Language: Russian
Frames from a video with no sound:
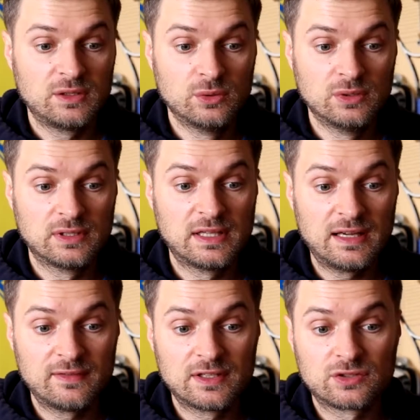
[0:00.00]
Ну и
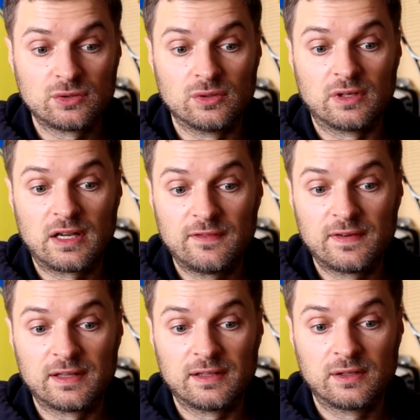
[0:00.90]
главное, что
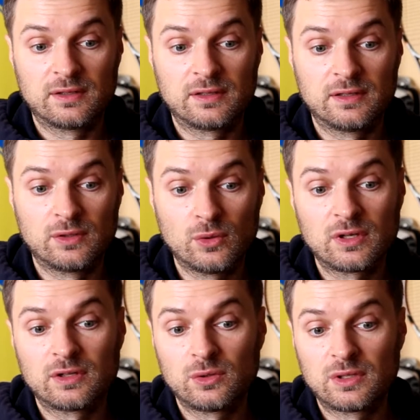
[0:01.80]
Рафа игрок,
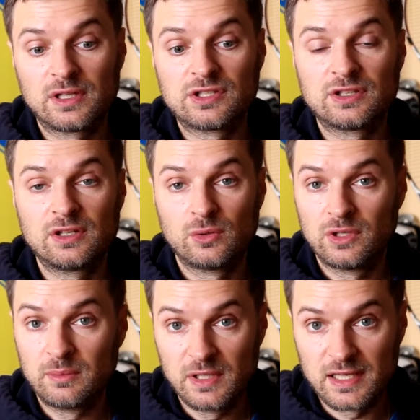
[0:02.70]
который на 4
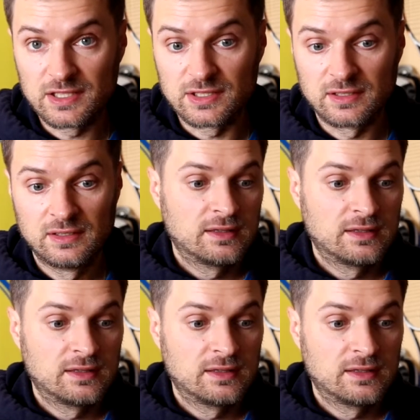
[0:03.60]
года младше.